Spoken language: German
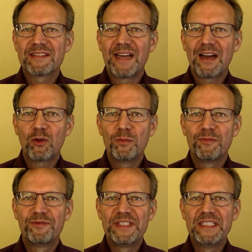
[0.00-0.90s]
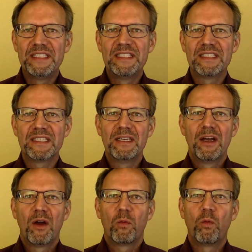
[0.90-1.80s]
darum, wie ihr
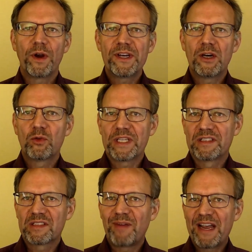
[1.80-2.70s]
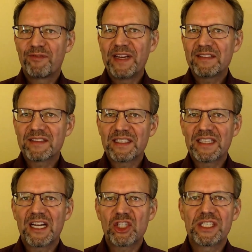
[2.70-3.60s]
OneNote in zwei Fenstern
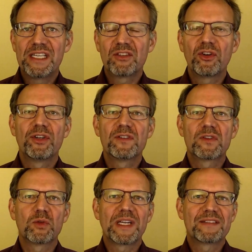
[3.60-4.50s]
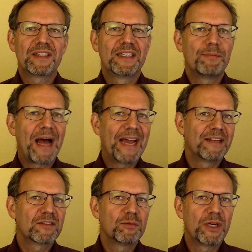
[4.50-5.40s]
darstellen könnt, sodass ihr in dem
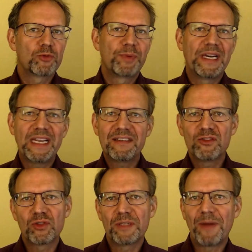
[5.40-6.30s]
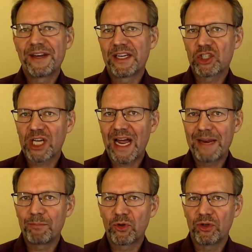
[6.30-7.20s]
einen zum Beispiel lesen und im anderen
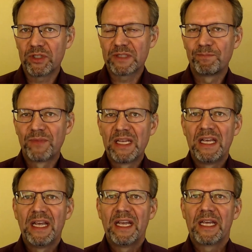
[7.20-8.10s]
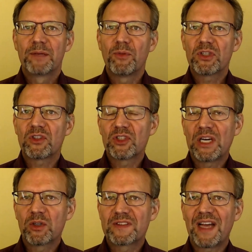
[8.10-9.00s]
schreiben könnt. Ich möchte euch
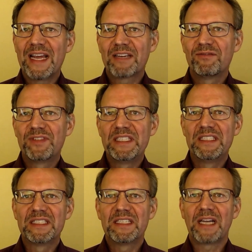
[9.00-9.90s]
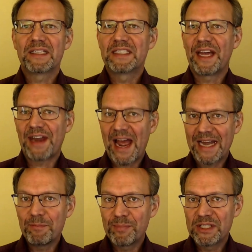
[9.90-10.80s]
auch zeigen, wie ihr die an
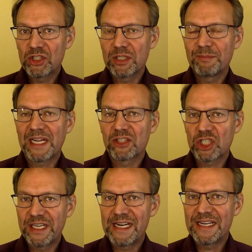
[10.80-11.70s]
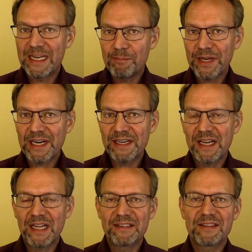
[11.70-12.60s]
einem Bildschirm dann schnell
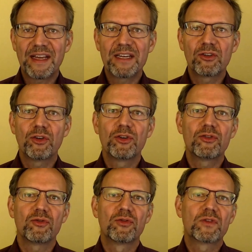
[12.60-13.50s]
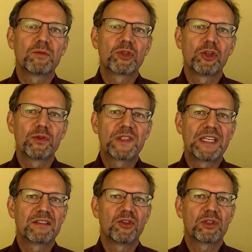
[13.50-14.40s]
nebeneinander anzeigen könnt und zum Schluss
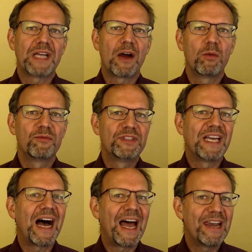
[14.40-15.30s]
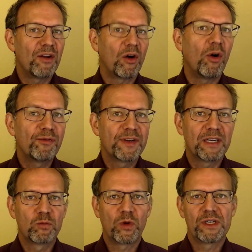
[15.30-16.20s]
geht es noch darum, wie ihr alle
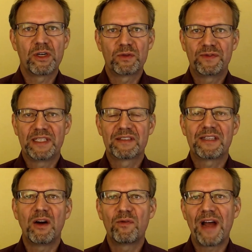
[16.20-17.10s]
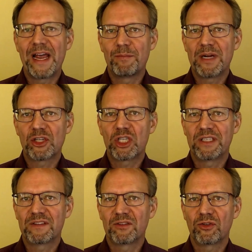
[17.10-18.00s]
offenen OneNote-Fenster auf einmal
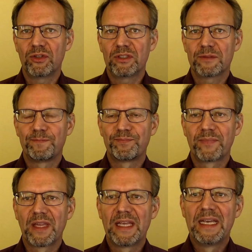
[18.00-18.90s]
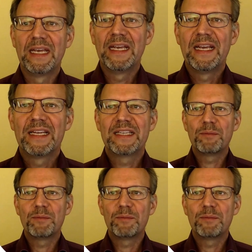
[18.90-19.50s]
schließen könnt. Den